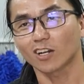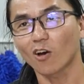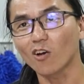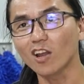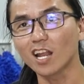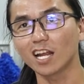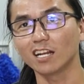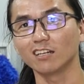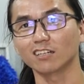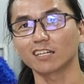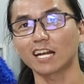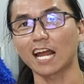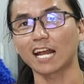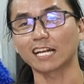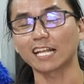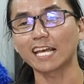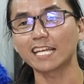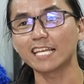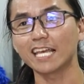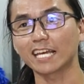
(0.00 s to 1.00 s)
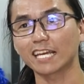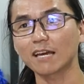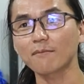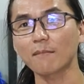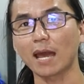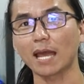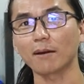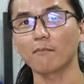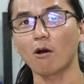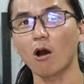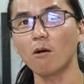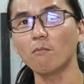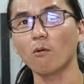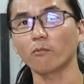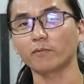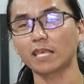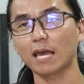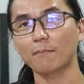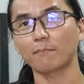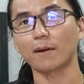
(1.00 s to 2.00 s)
nói lên được rằng thay vì các bạn bỏ một
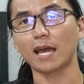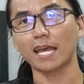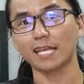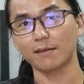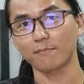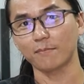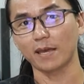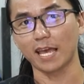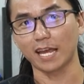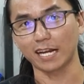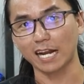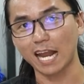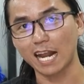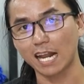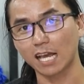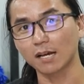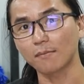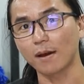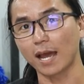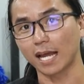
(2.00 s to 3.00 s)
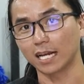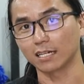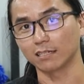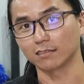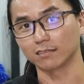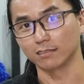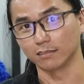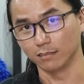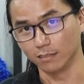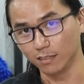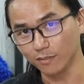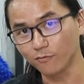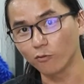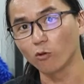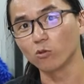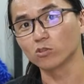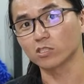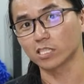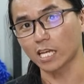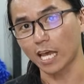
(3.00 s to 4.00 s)
trăm hai trăm ngàn ra để các bạn rửa
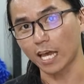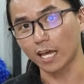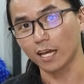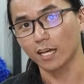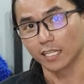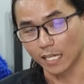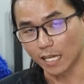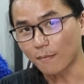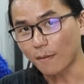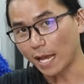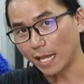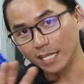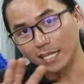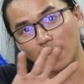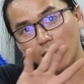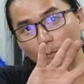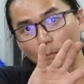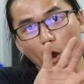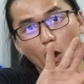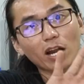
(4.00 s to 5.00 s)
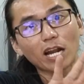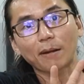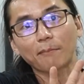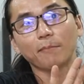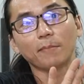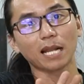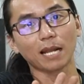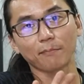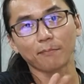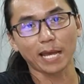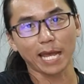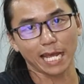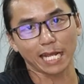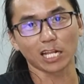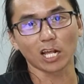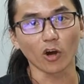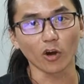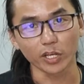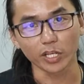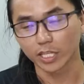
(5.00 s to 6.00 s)
full xe thì các bạn chỉ cần bỏ năm mươi lăm ngàn
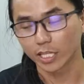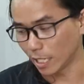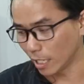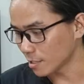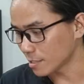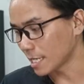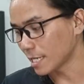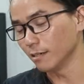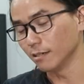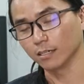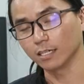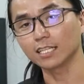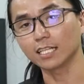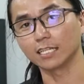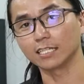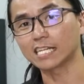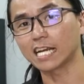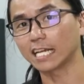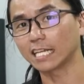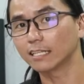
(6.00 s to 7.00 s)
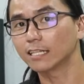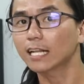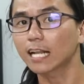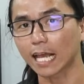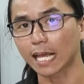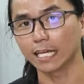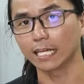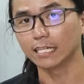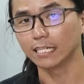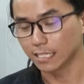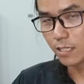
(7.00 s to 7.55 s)
thôi thì nó sẽ được cái tình trạng như thế này.